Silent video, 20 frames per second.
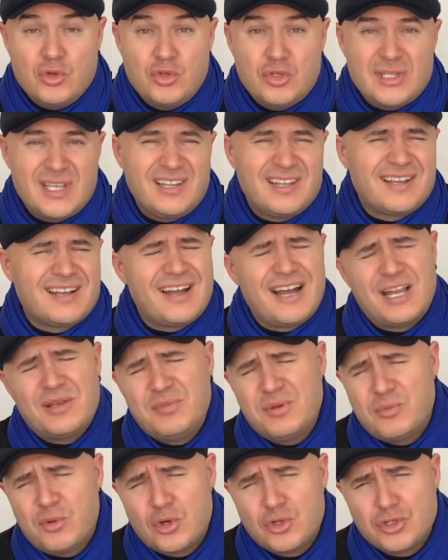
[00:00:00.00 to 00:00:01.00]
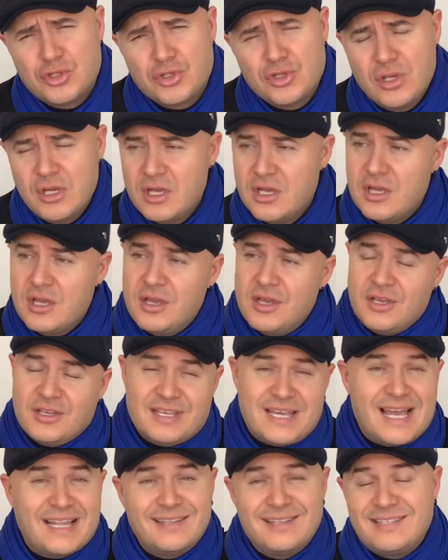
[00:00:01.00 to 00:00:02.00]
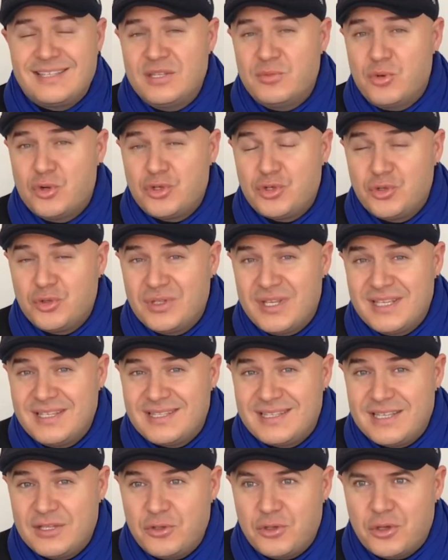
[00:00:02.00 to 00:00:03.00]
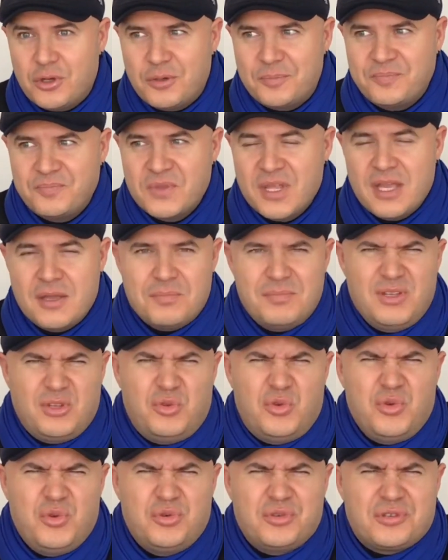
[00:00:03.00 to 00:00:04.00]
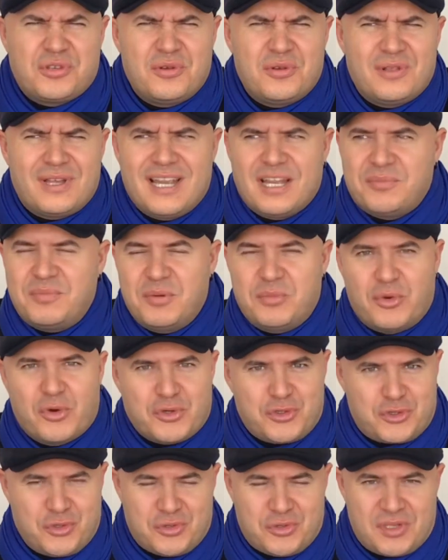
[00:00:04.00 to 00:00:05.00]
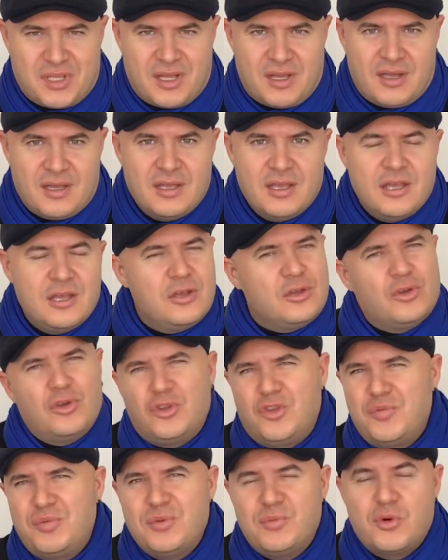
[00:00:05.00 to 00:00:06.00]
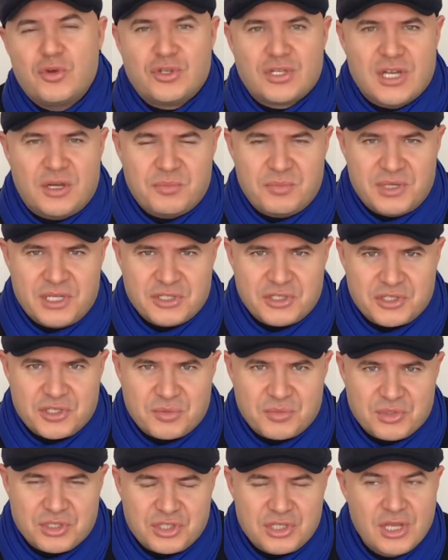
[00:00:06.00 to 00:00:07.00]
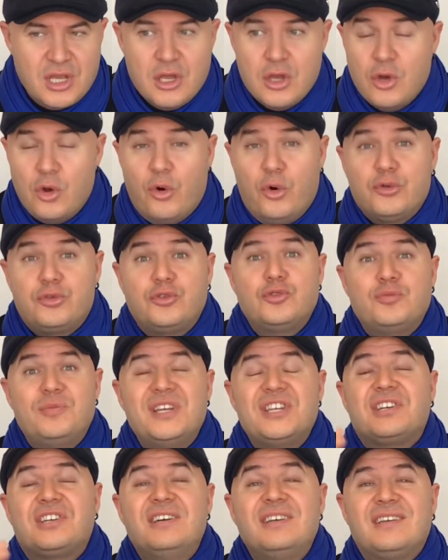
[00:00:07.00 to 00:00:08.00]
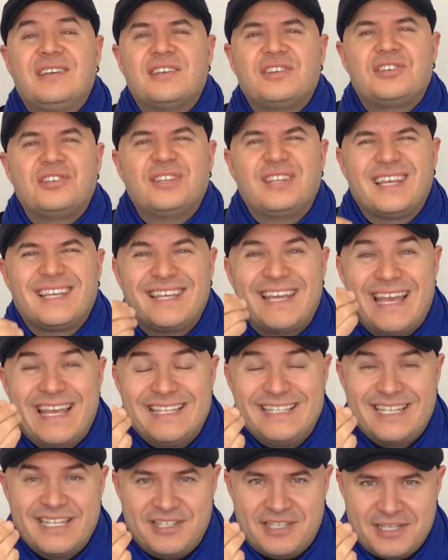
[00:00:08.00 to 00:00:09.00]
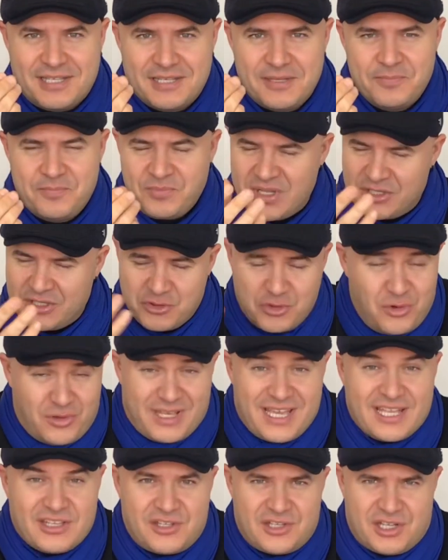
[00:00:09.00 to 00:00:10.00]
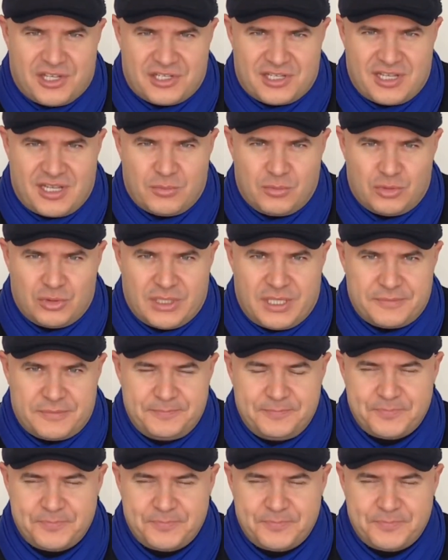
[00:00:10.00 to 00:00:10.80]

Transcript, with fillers: Üstelik kalbi boş, Kendisini boşlukta hissediyor. Bir duygusal olarak bir boşlukta. Kötü bir boşanma yaşamış. 35-40 yaşında gencecik. Yani çok genç yaşlar bunlar.